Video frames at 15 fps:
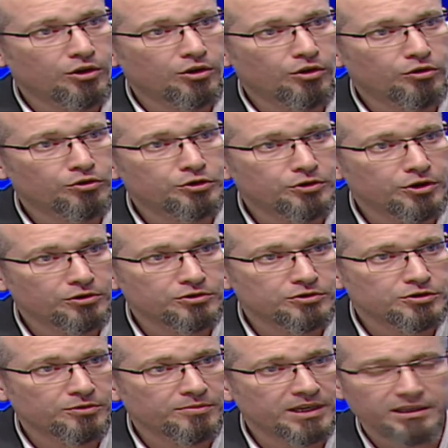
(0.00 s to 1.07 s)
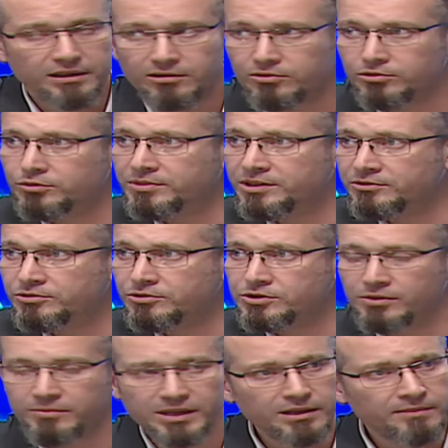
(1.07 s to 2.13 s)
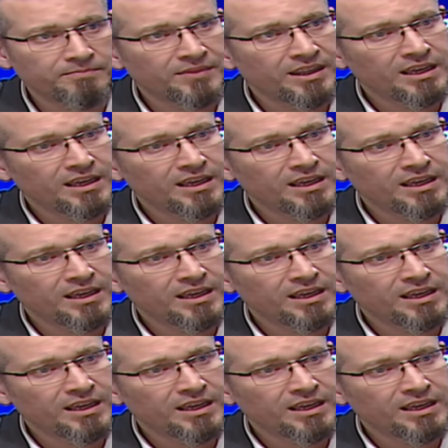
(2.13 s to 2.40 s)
aucune heure de sommeil, aucune minute de sommeil,